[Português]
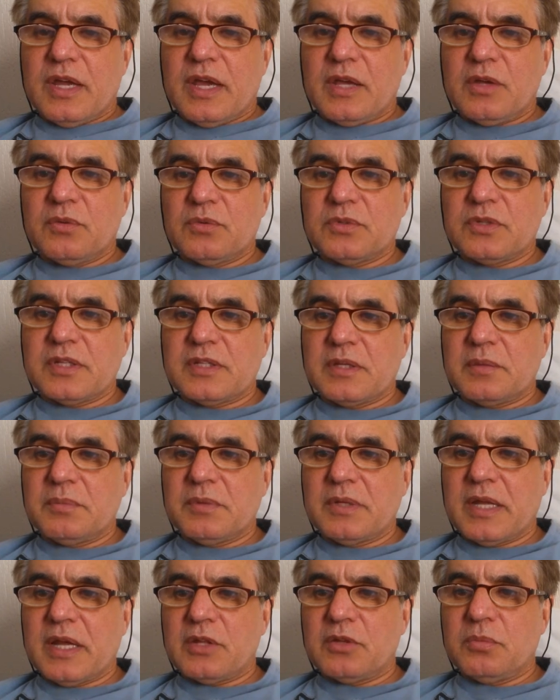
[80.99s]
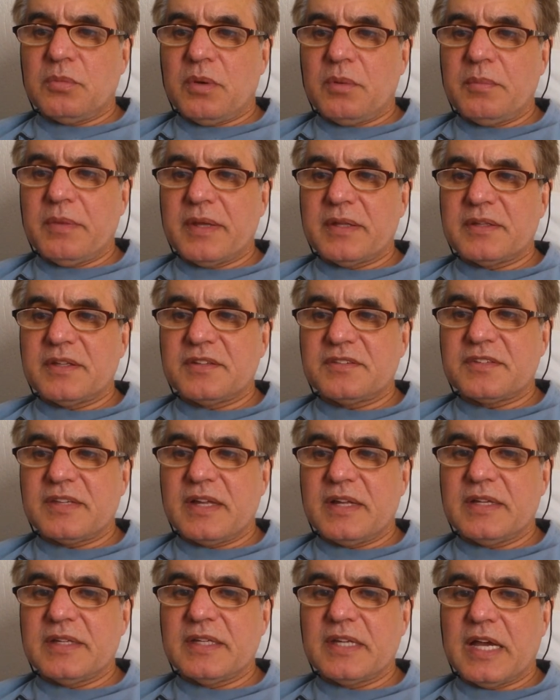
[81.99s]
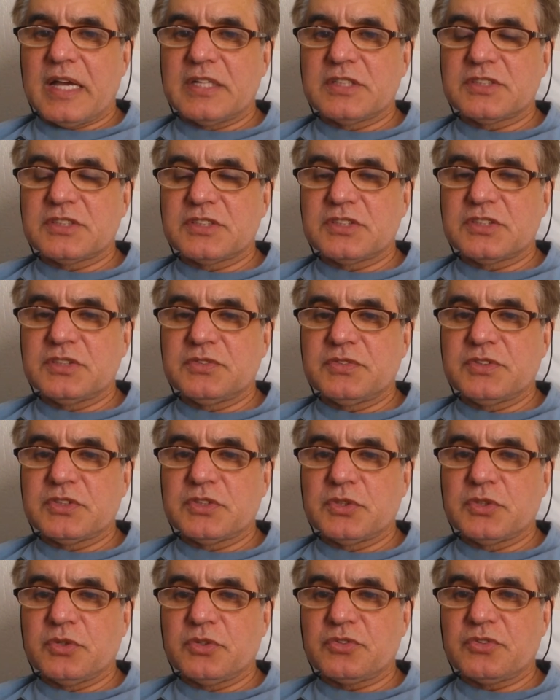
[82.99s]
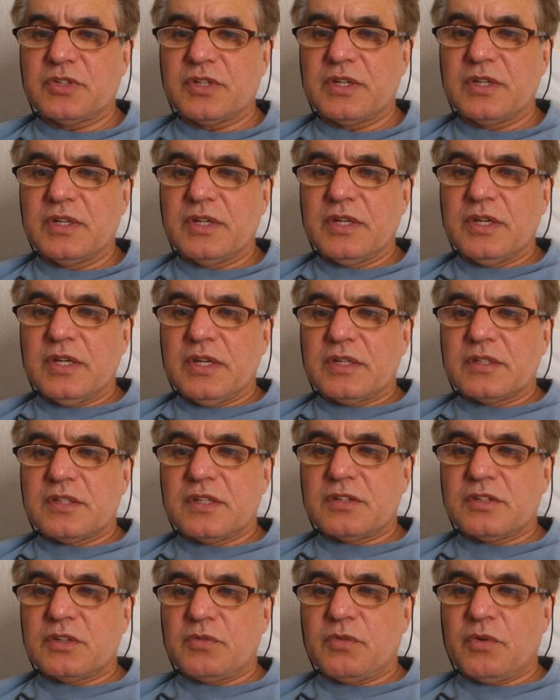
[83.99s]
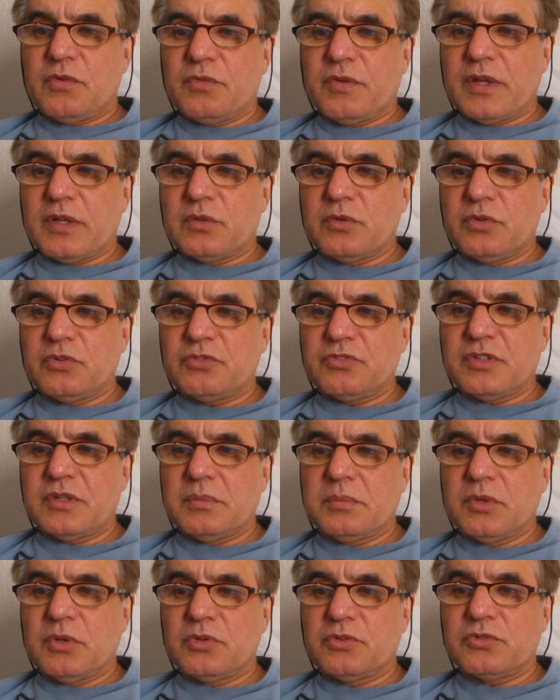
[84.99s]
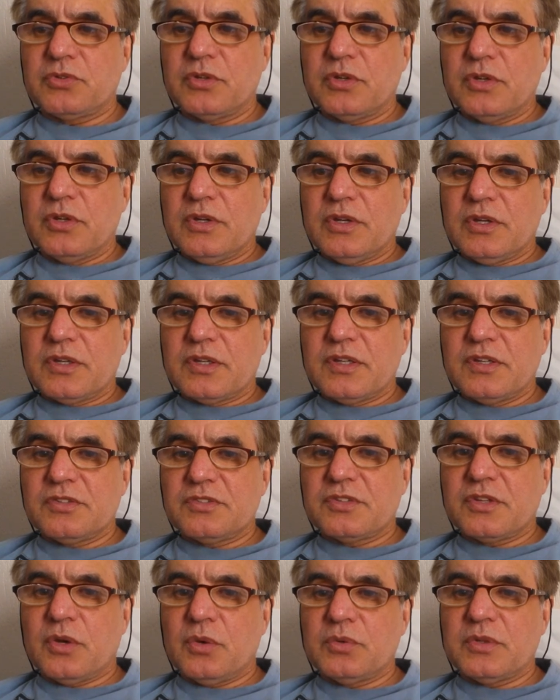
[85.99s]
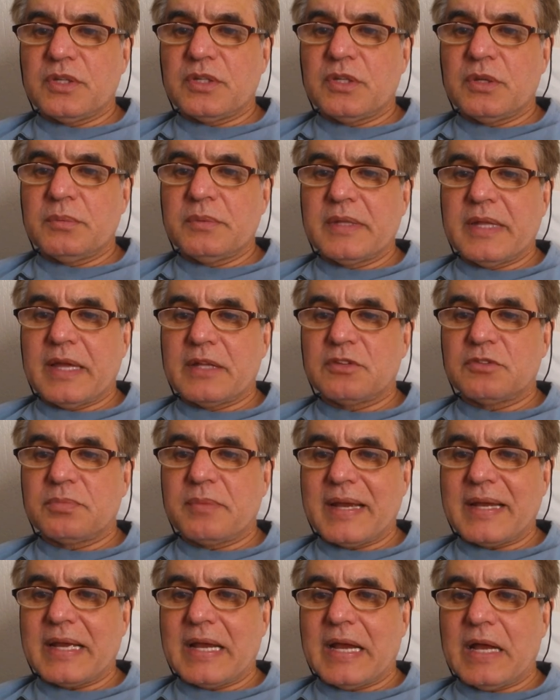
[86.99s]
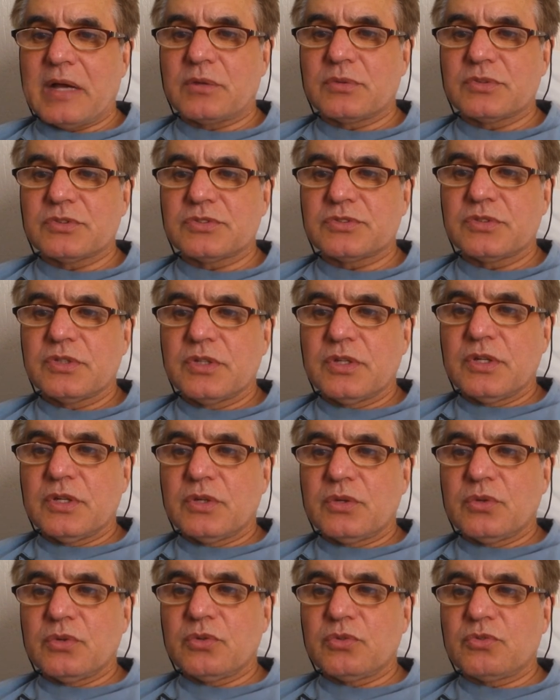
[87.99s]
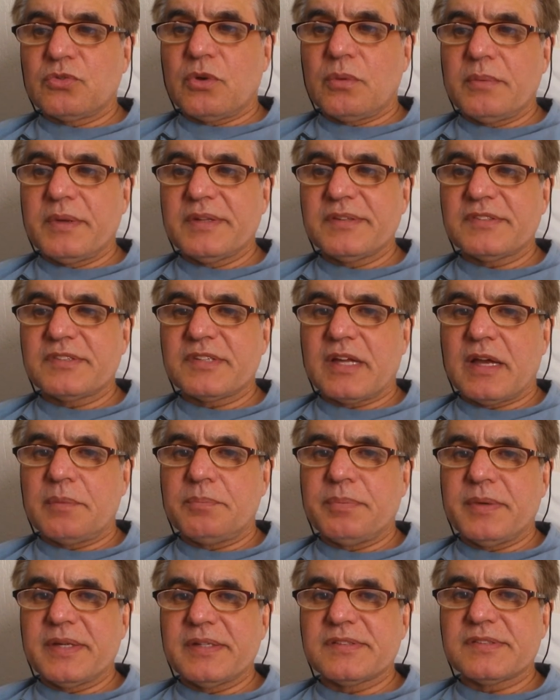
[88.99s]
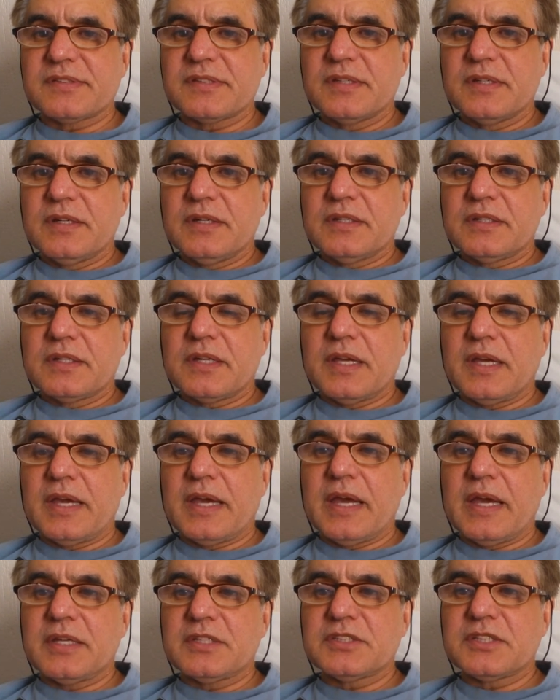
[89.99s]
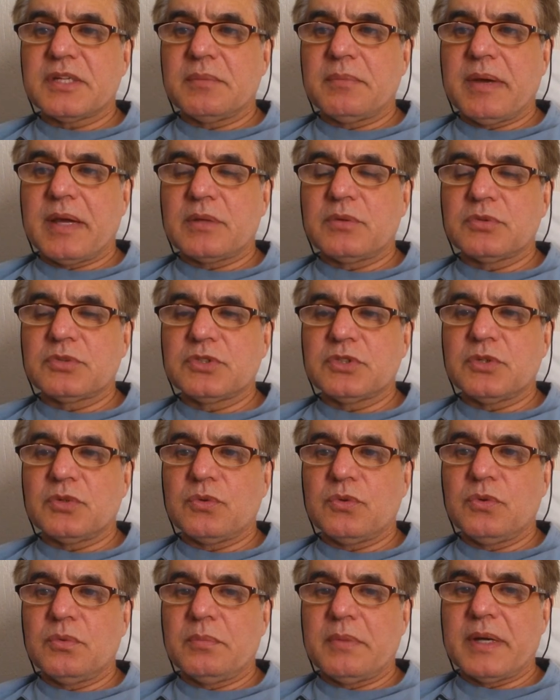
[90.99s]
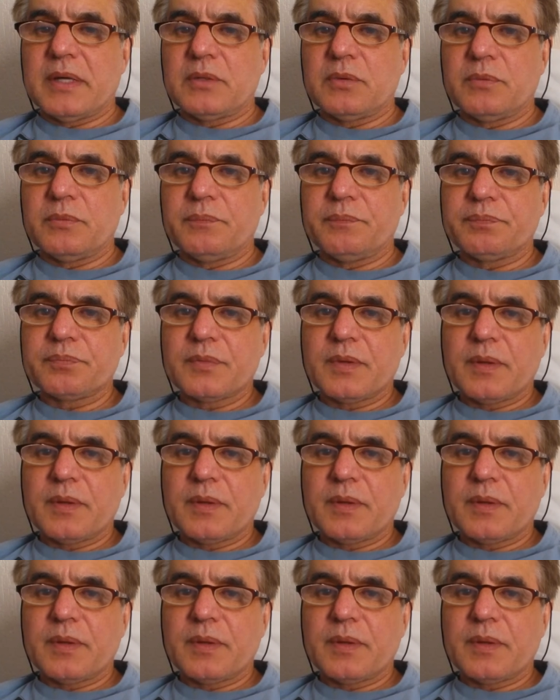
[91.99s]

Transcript: Em um determinado momento, essa linhagem dividiu-se, desenvolvendo os símios, que são denominados macacos, os homens sapiens, que é chamado de humano.